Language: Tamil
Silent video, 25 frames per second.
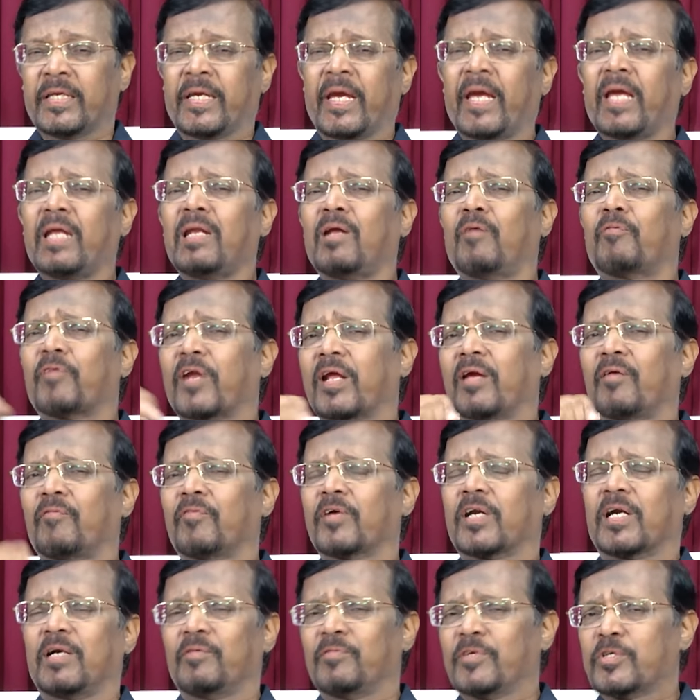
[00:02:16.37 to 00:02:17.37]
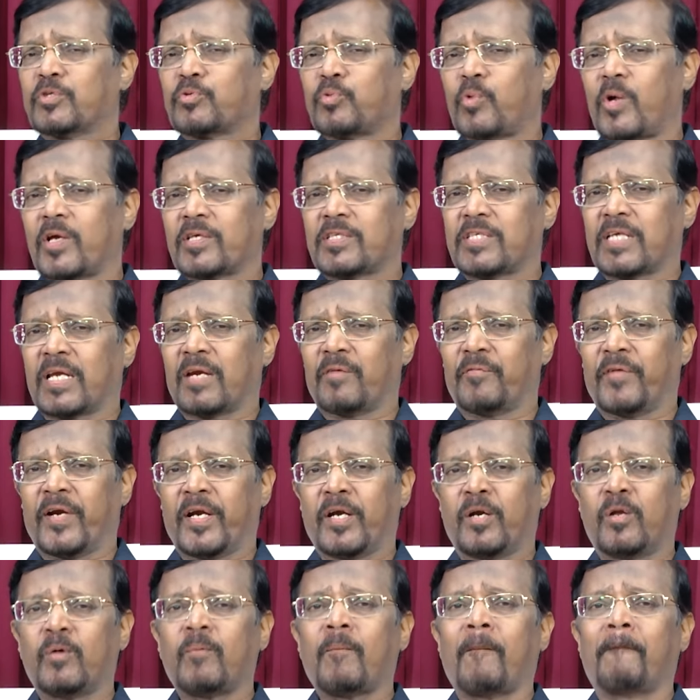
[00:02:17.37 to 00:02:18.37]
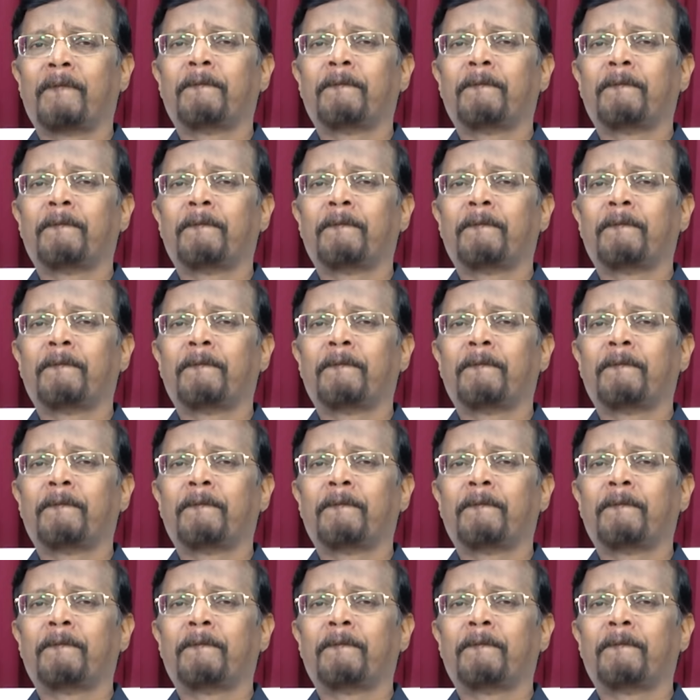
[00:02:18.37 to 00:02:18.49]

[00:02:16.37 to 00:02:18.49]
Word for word: ஏன் அவரை அவர்கள் விசுவாசிக்க வேண்டும்